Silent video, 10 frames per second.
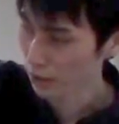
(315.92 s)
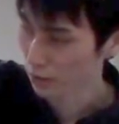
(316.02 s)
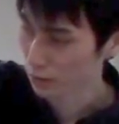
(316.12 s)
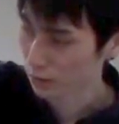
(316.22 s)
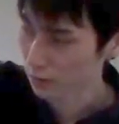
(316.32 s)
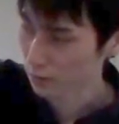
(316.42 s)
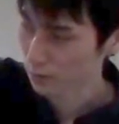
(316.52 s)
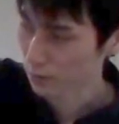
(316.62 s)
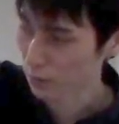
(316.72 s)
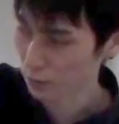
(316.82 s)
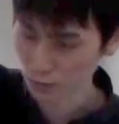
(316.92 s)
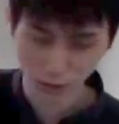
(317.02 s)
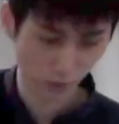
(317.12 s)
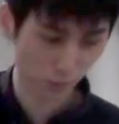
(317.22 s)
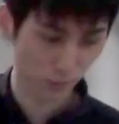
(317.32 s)
られる要
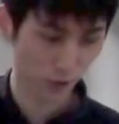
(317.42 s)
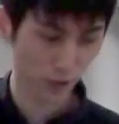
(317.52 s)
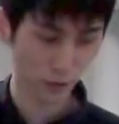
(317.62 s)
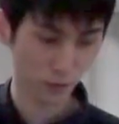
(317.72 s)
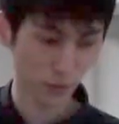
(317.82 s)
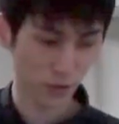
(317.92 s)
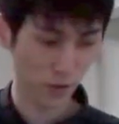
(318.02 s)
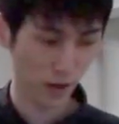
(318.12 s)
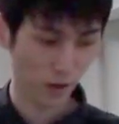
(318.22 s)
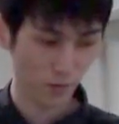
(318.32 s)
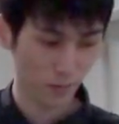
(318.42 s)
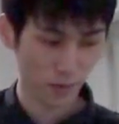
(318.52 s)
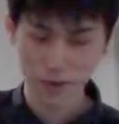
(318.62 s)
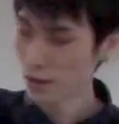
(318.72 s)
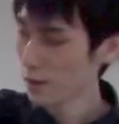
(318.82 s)
例の例としましては、
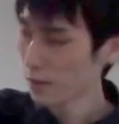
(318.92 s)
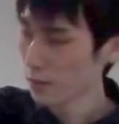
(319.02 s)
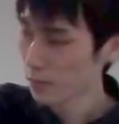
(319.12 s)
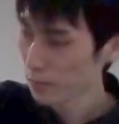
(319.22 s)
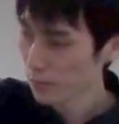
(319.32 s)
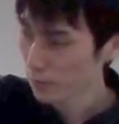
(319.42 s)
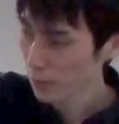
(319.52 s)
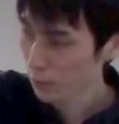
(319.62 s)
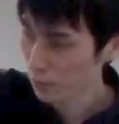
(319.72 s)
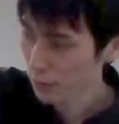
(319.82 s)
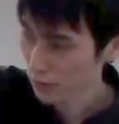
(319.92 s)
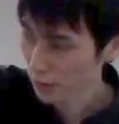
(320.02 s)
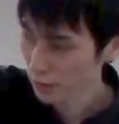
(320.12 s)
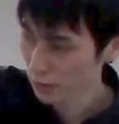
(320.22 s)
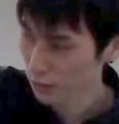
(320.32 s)
この
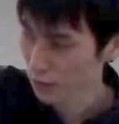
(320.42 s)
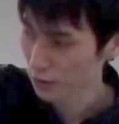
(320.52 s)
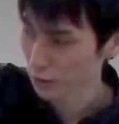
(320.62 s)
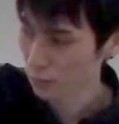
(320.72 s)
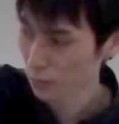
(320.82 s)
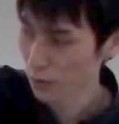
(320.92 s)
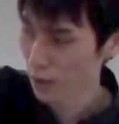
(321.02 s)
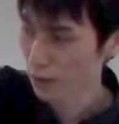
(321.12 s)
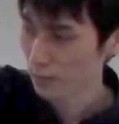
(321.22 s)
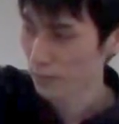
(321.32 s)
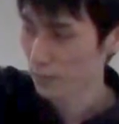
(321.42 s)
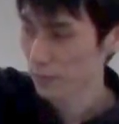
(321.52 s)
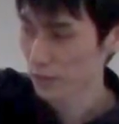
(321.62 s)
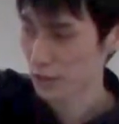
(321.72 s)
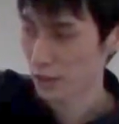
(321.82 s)
30日というものは
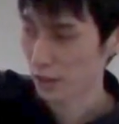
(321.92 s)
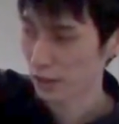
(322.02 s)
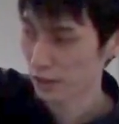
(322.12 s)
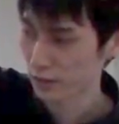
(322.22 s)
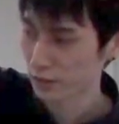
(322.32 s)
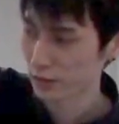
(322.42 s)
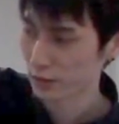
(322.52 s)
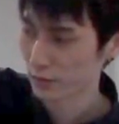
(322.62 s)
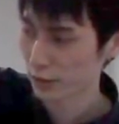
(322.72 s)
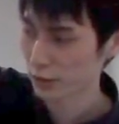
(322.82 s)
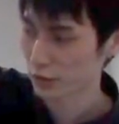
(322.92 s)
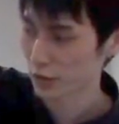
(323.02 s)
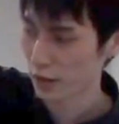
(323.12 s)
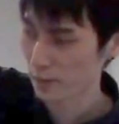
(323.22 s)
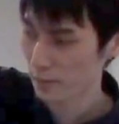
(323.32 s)
時間
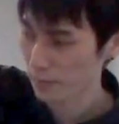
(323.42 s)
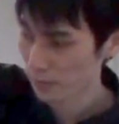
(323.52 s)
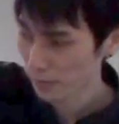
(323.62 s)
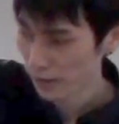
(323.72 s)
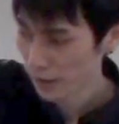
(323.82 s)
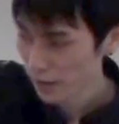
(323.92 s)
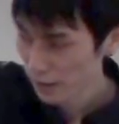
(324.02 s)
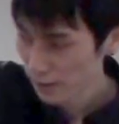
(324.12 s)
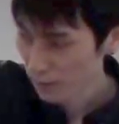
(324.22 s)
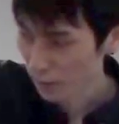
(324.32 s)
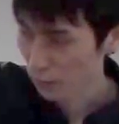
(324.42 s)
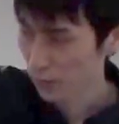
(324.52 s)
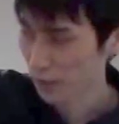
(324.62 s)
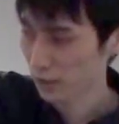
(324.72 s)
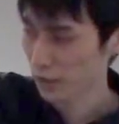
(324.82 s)
クラスにまと
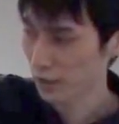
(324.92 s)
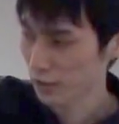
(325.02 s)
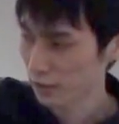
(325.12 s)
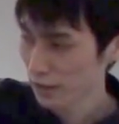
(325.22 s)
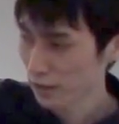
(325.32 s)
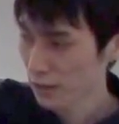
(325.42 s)
められて、